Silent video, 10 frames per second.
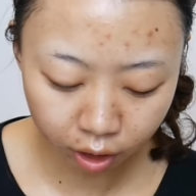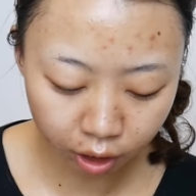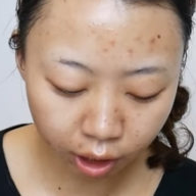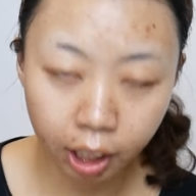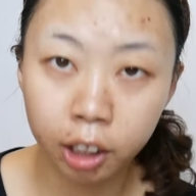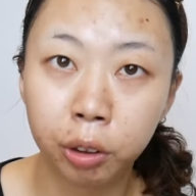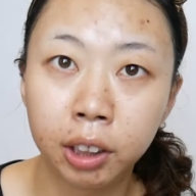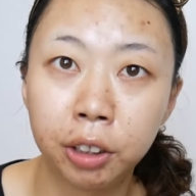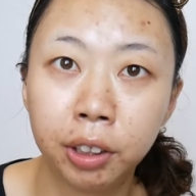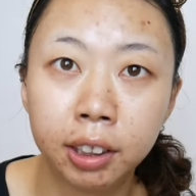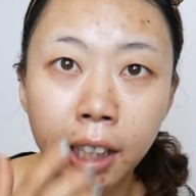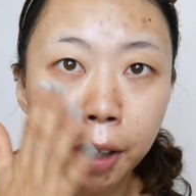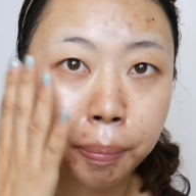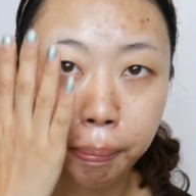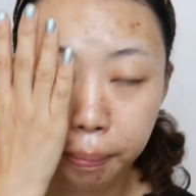接下来呢，我打算
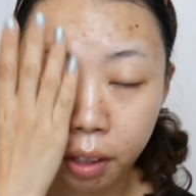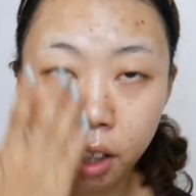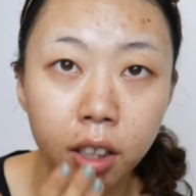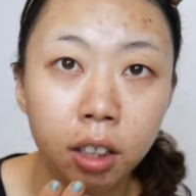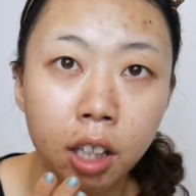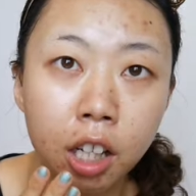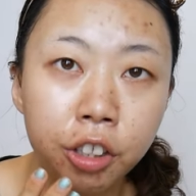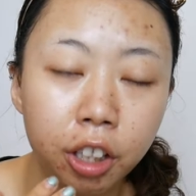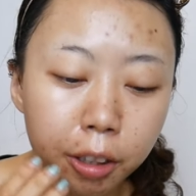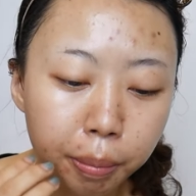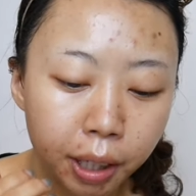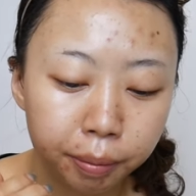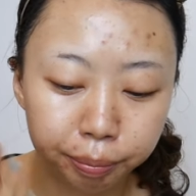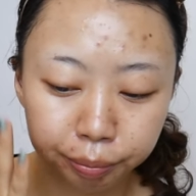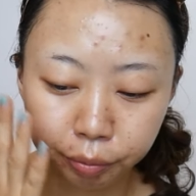在这一
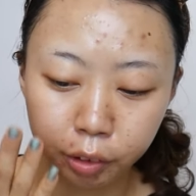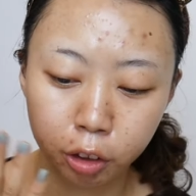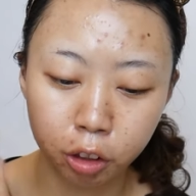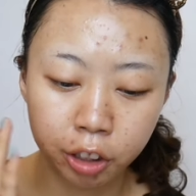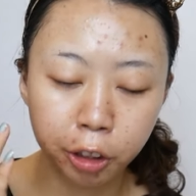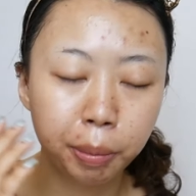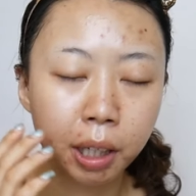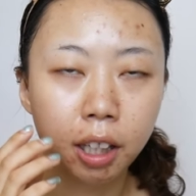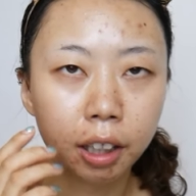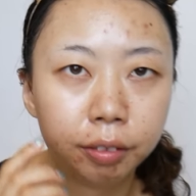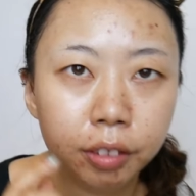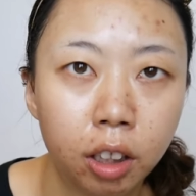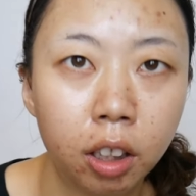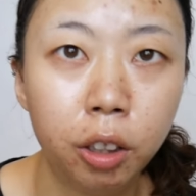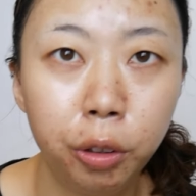边，就是右边脸，
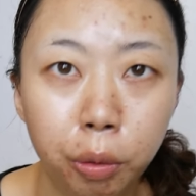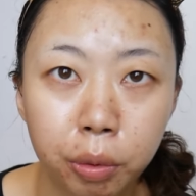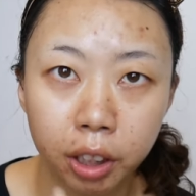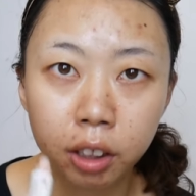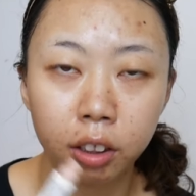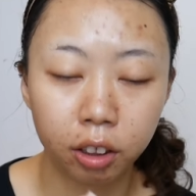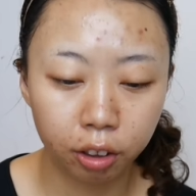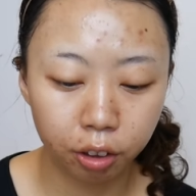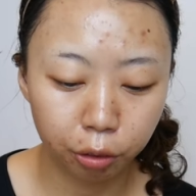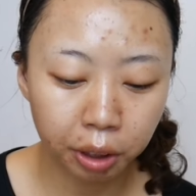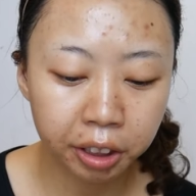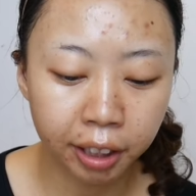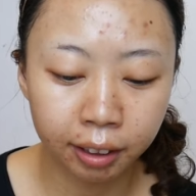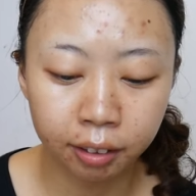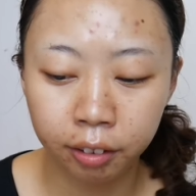用这个妆
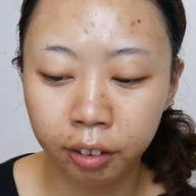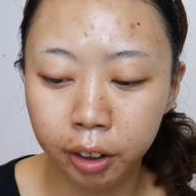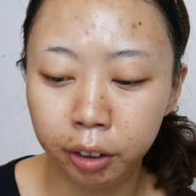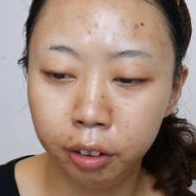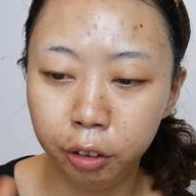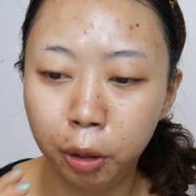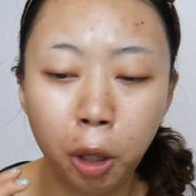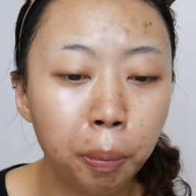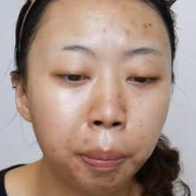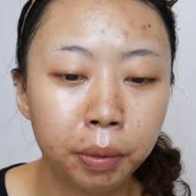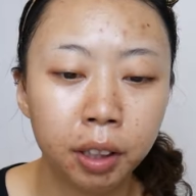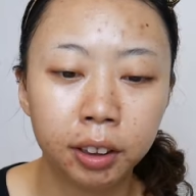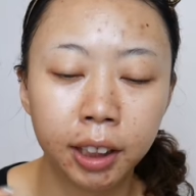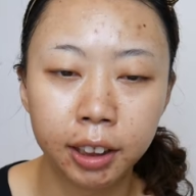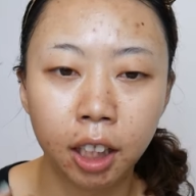前定，用烘
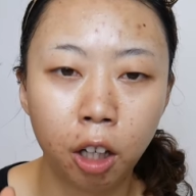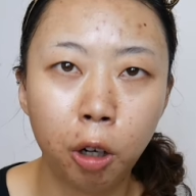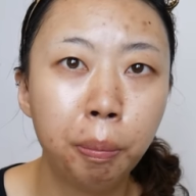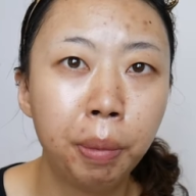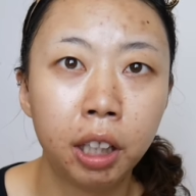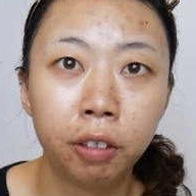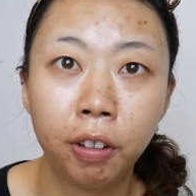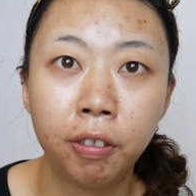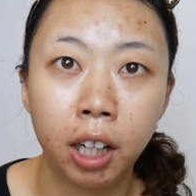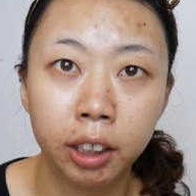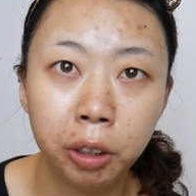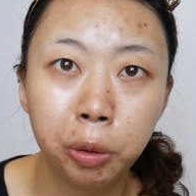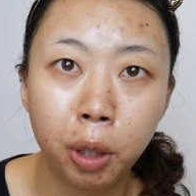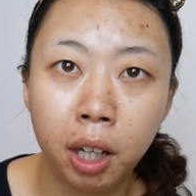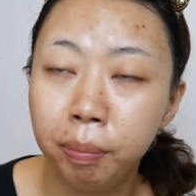再加上烘焙方法来定
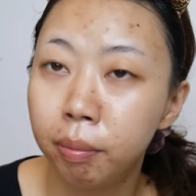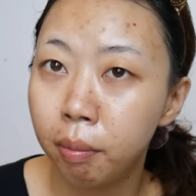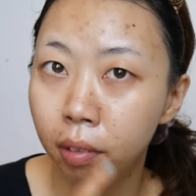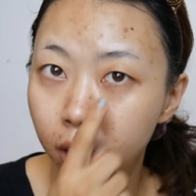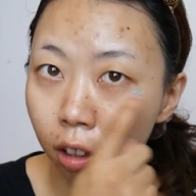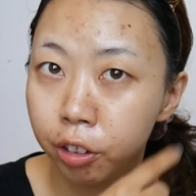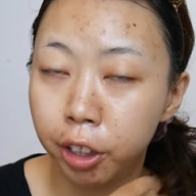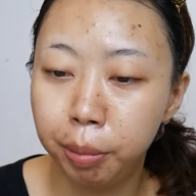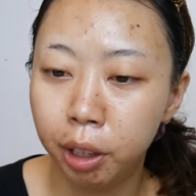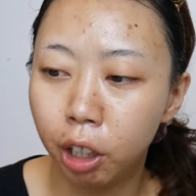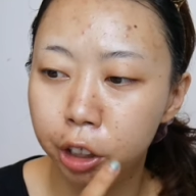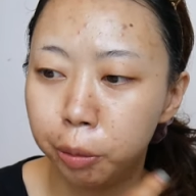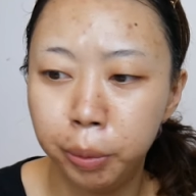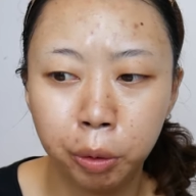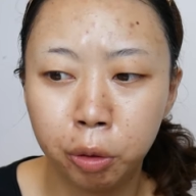妆。然后这边的话
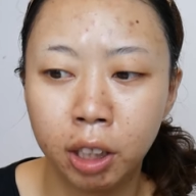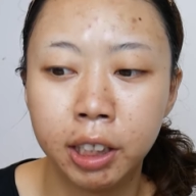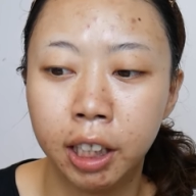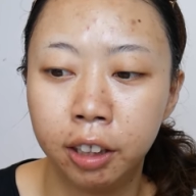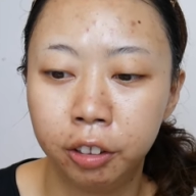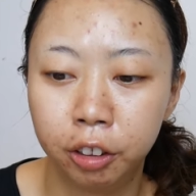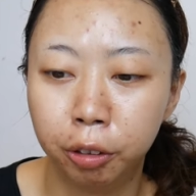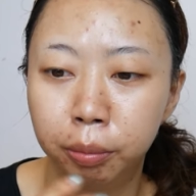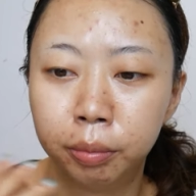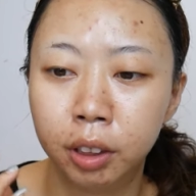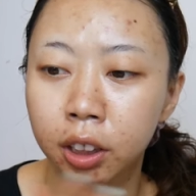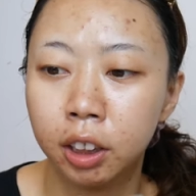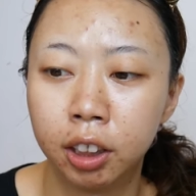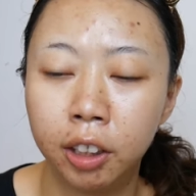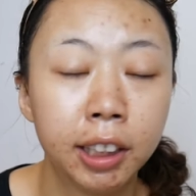就不用妆前，只用
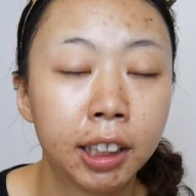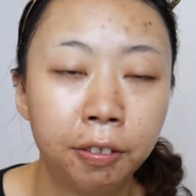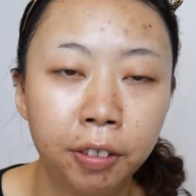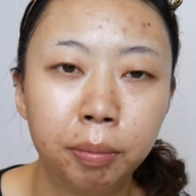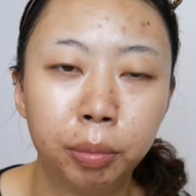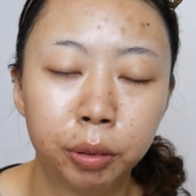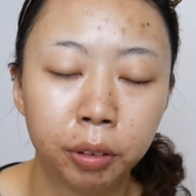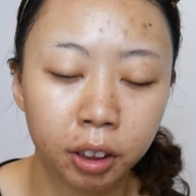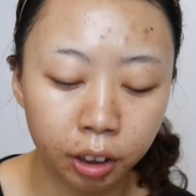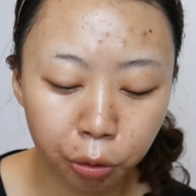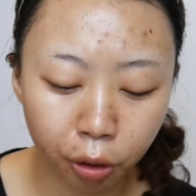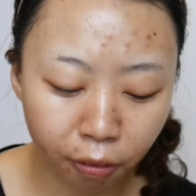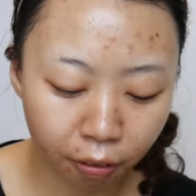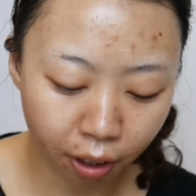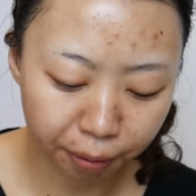撒点散粉，普通的定妆
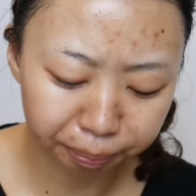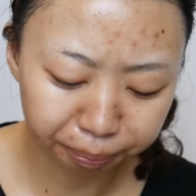方法。